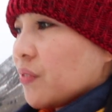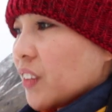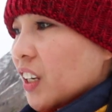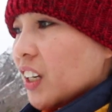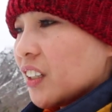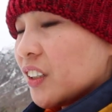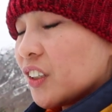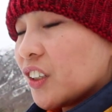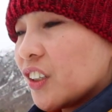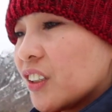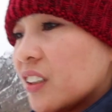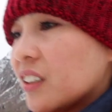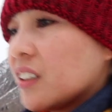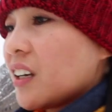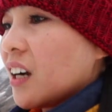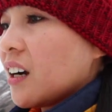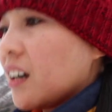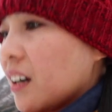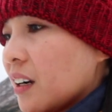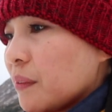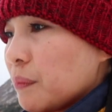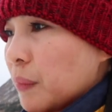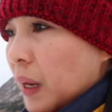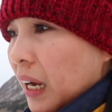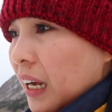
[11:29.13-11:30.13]
Ganon
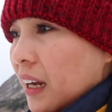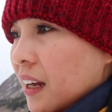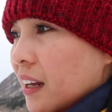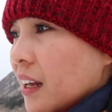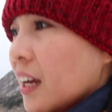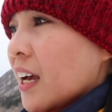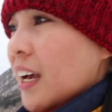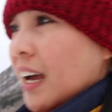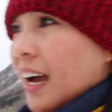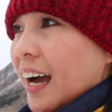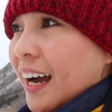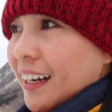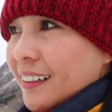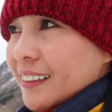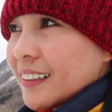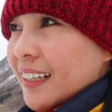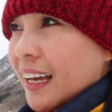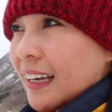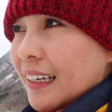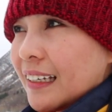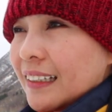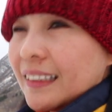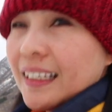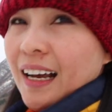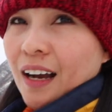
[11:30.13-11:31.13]
ang pag ang
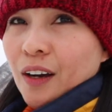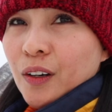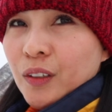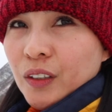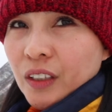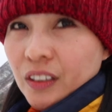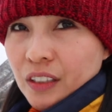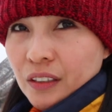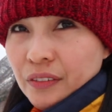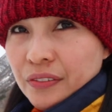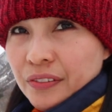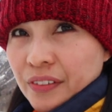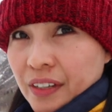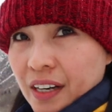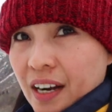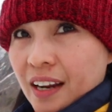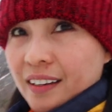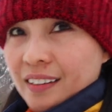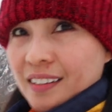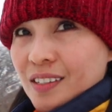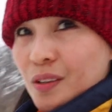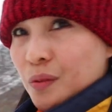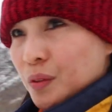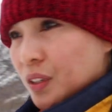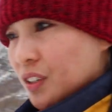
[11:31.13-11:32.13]
nakita kong
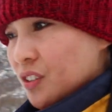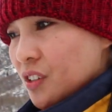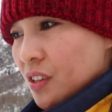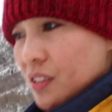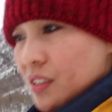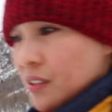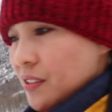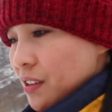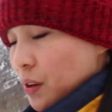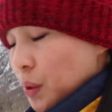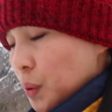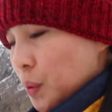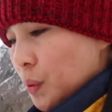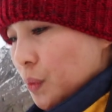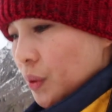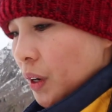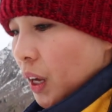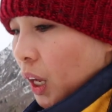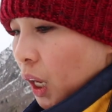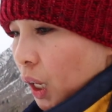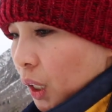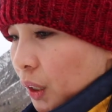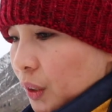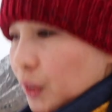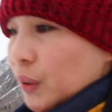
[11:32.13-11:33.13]
difference which is so
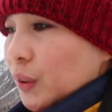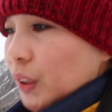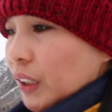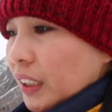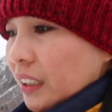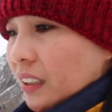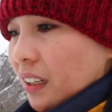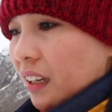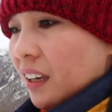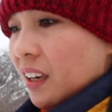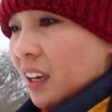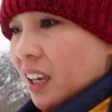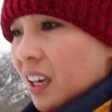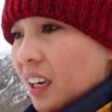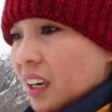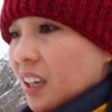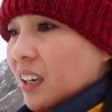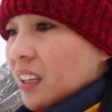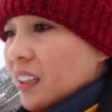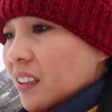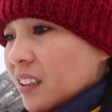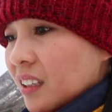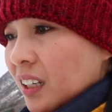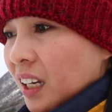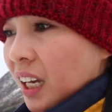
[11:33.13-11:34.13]
good
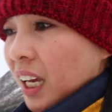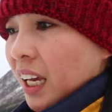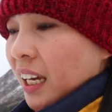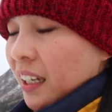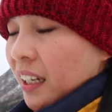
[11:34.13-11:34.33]
and